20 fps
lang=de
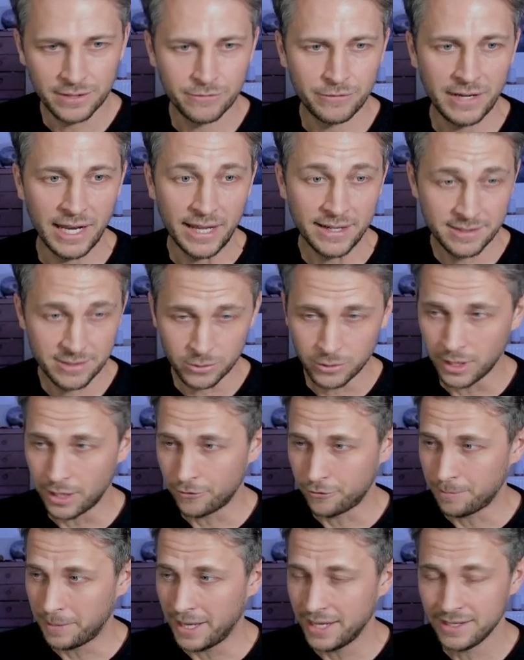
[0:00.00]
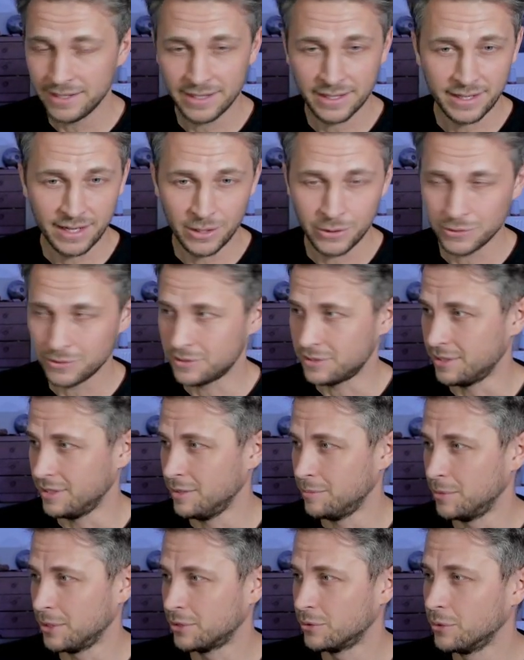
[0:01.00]
vielleicht sogar auf beiden Accounts, ja,
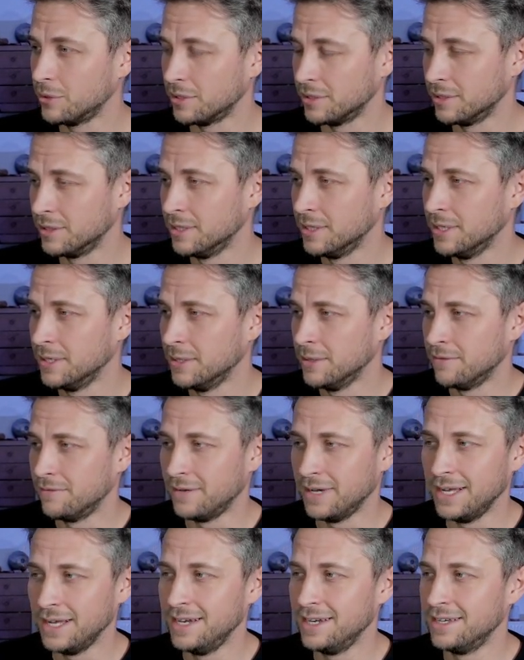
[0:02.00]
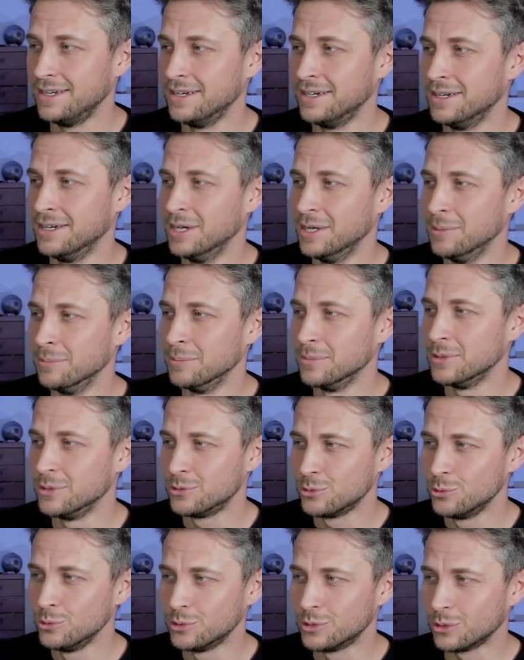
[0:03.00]
mal gucken, weil äh,
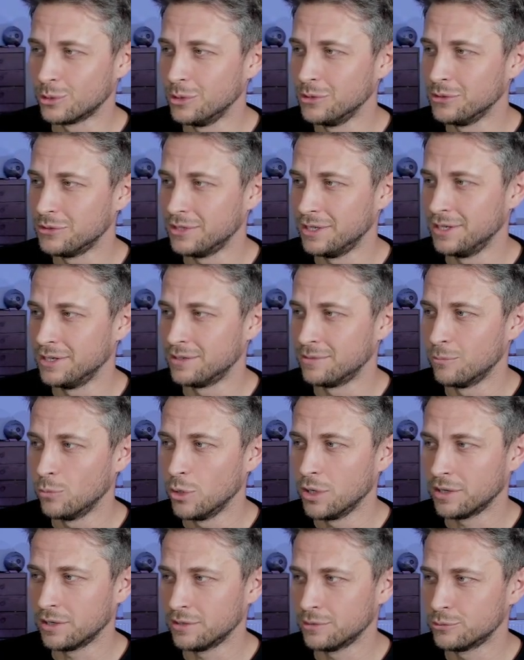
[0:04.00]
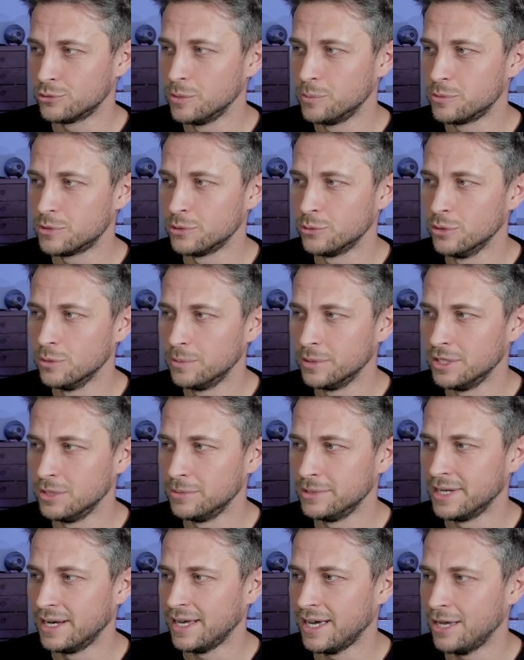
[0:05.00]
ist guter Content. Morgen 17 Uhr bin ich
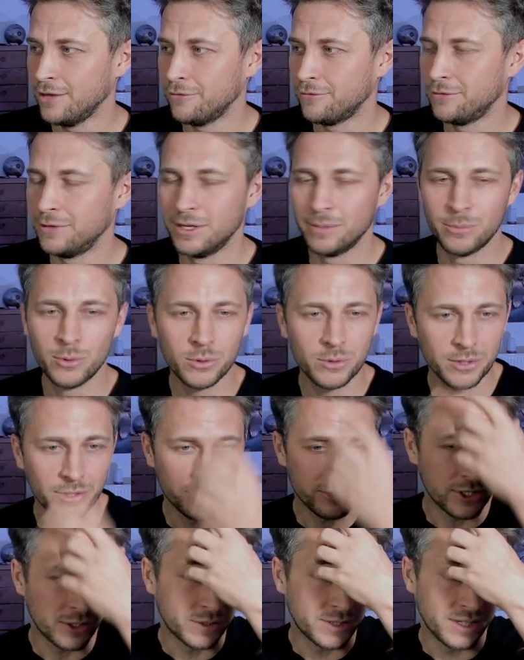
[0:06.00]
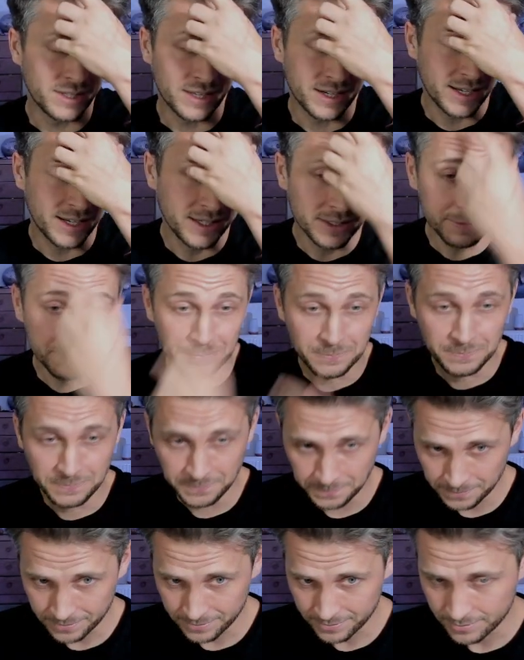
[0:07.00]
wieder live, wer da Bock hat, schaut gerne rein.
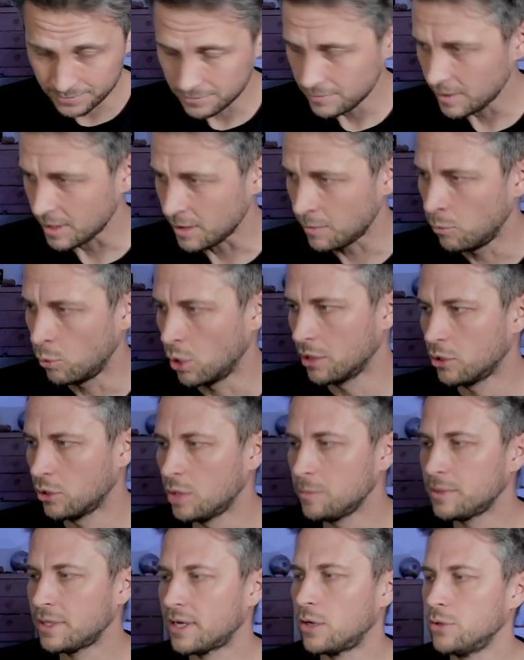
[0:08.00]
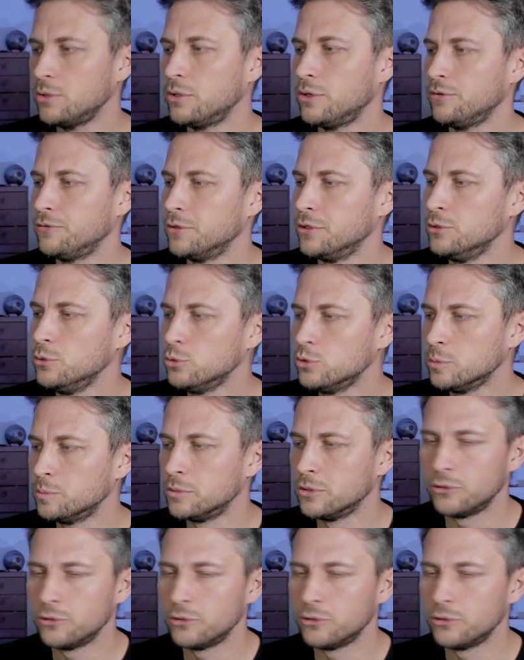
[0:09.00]
Morgen kommt dann auch noch für YouTube die